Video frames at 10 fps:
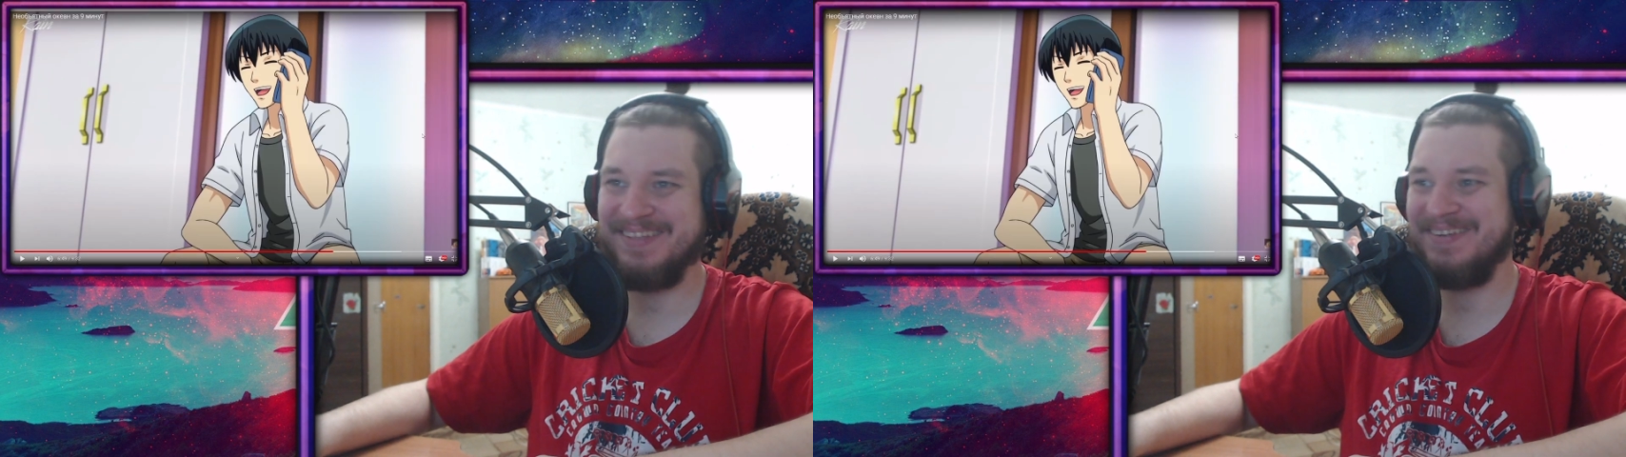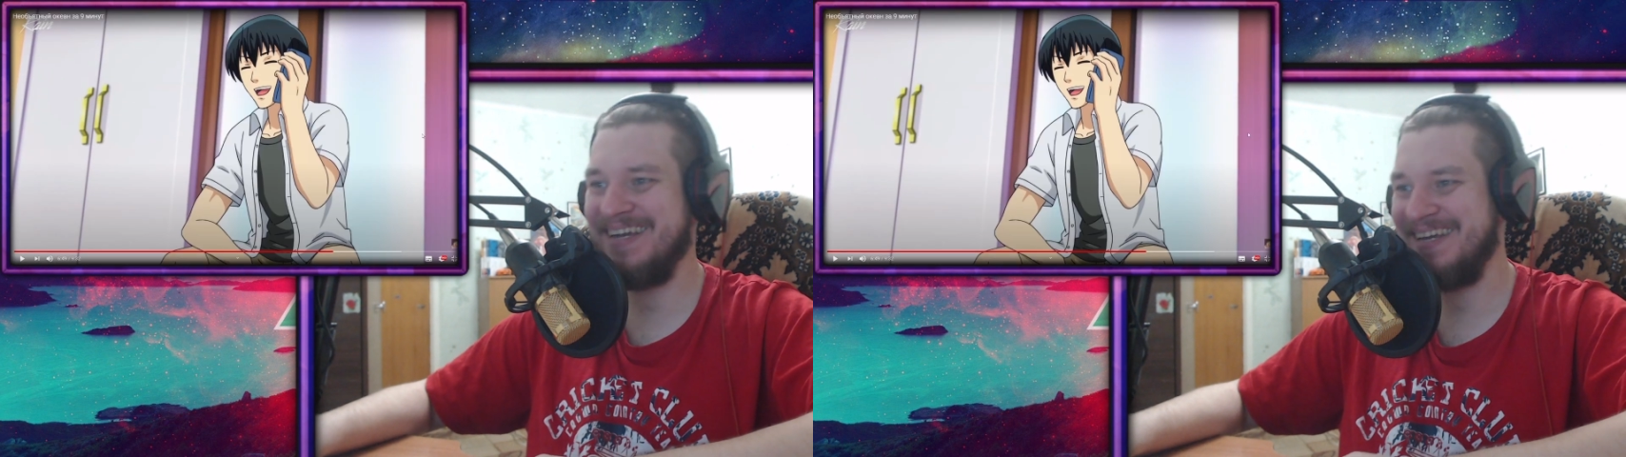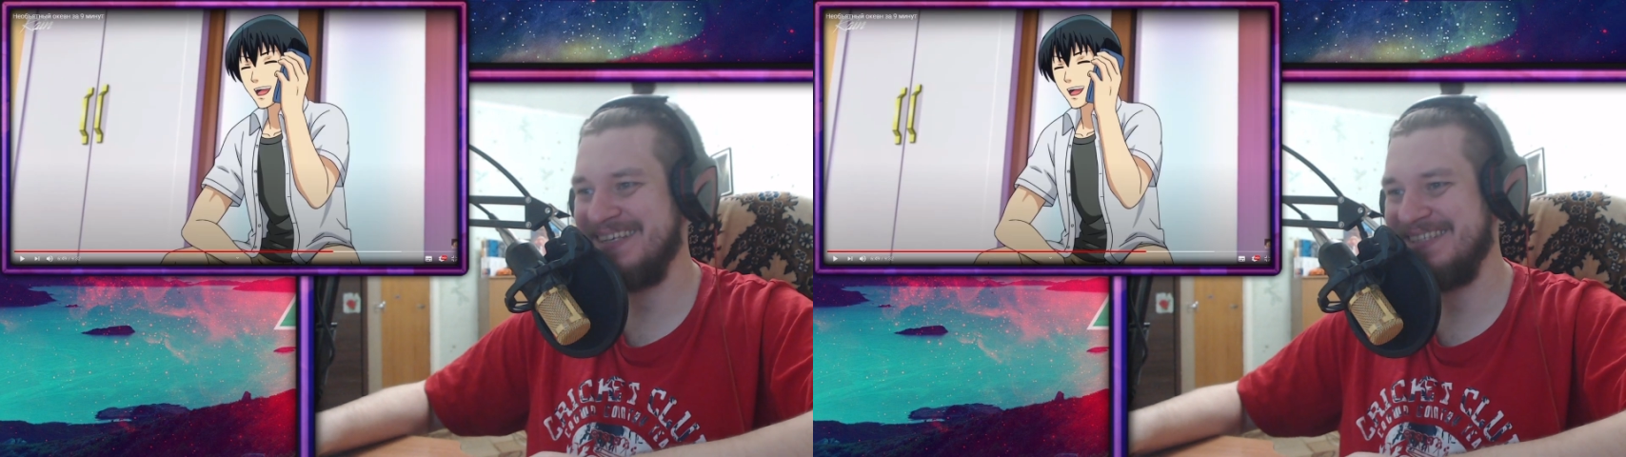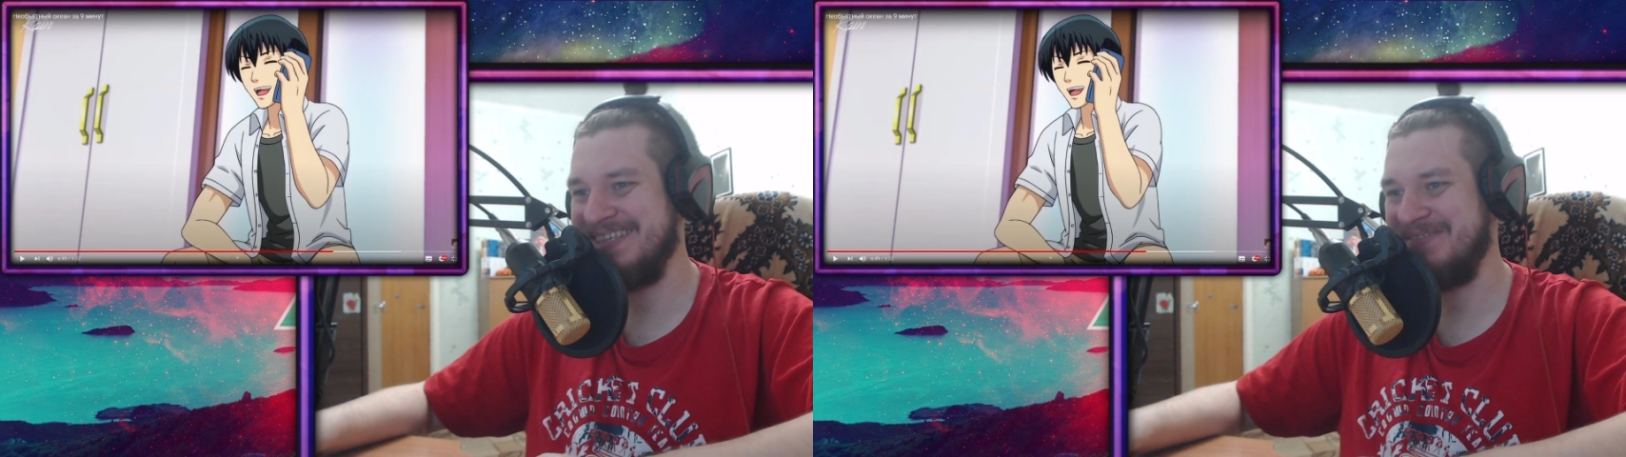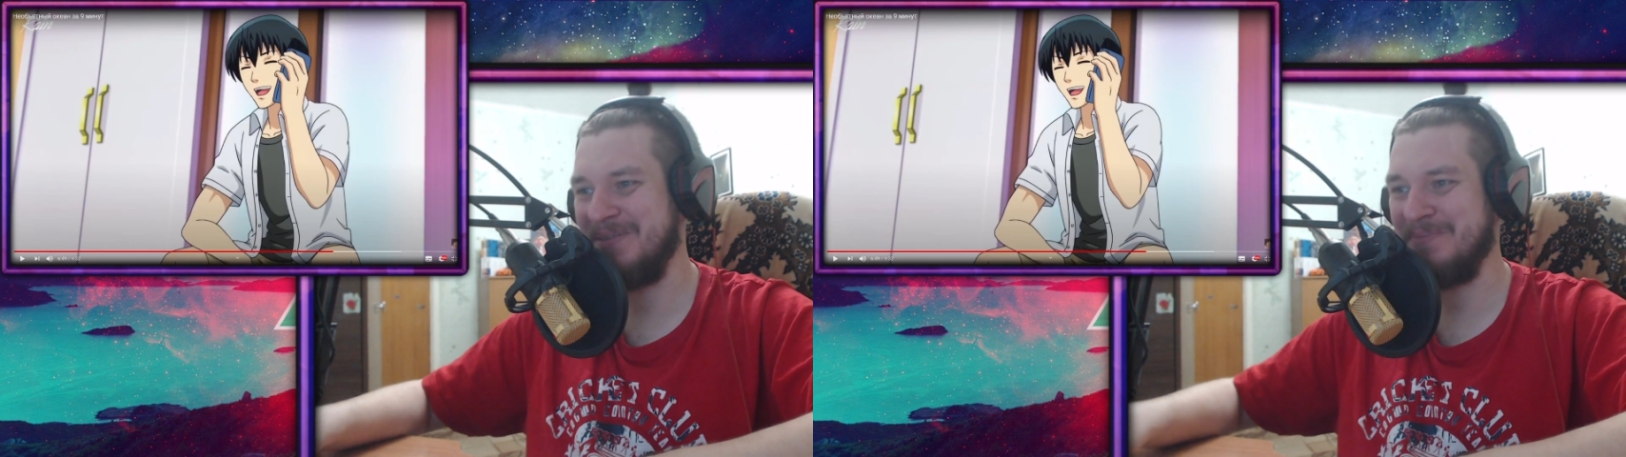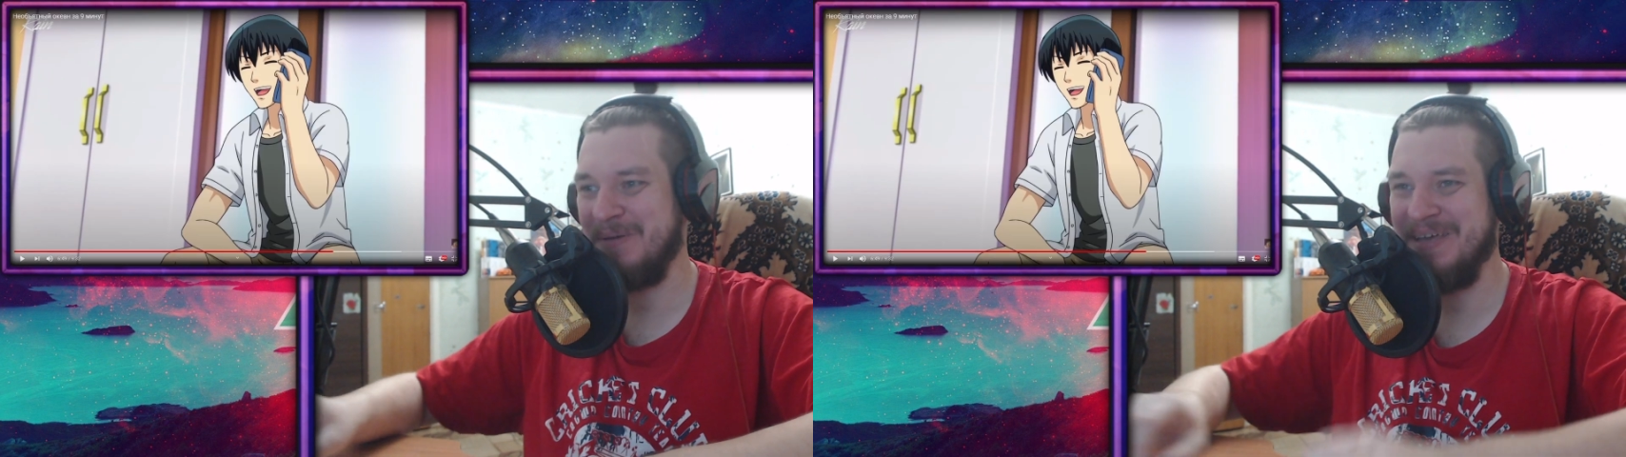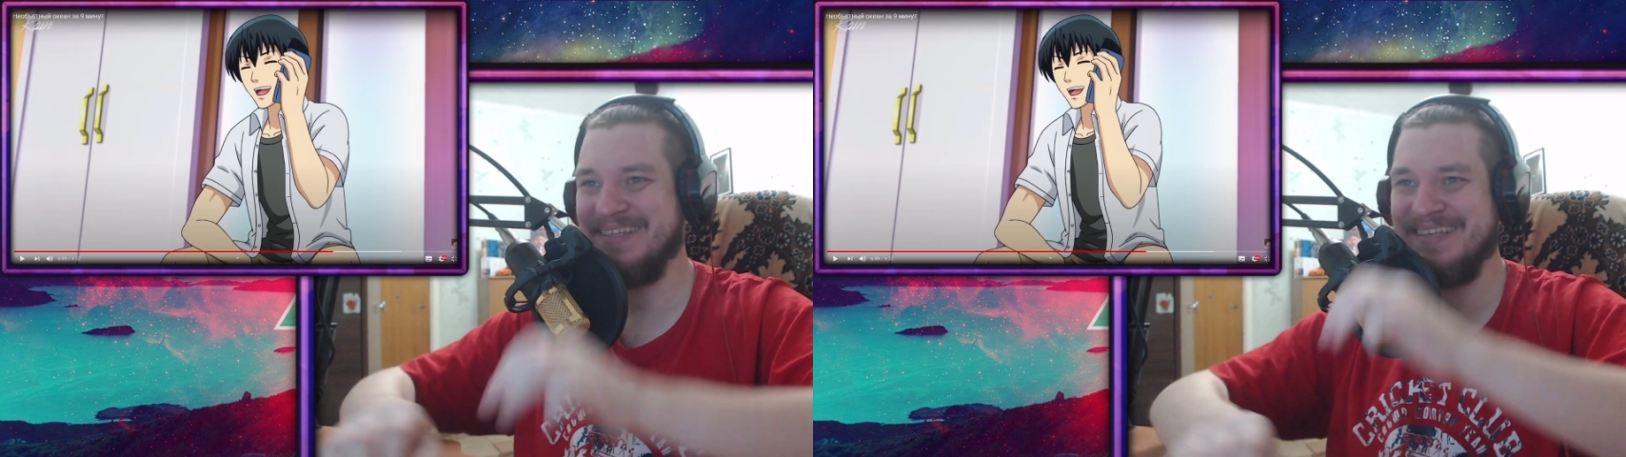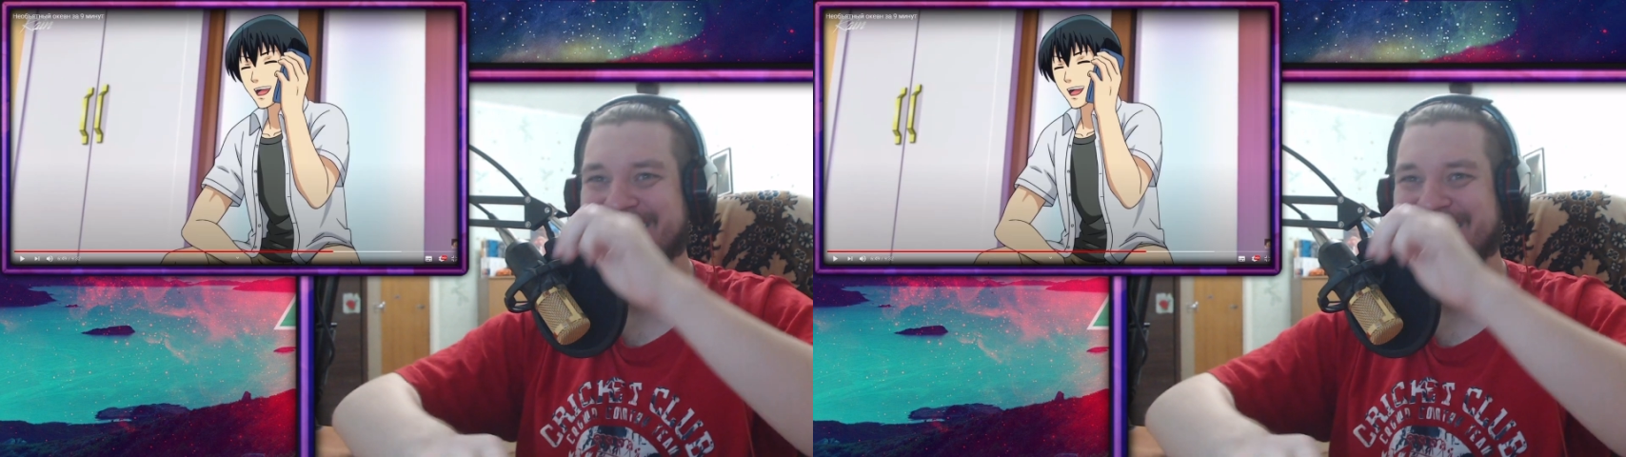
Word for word: но ну, как раз таки в тот момент.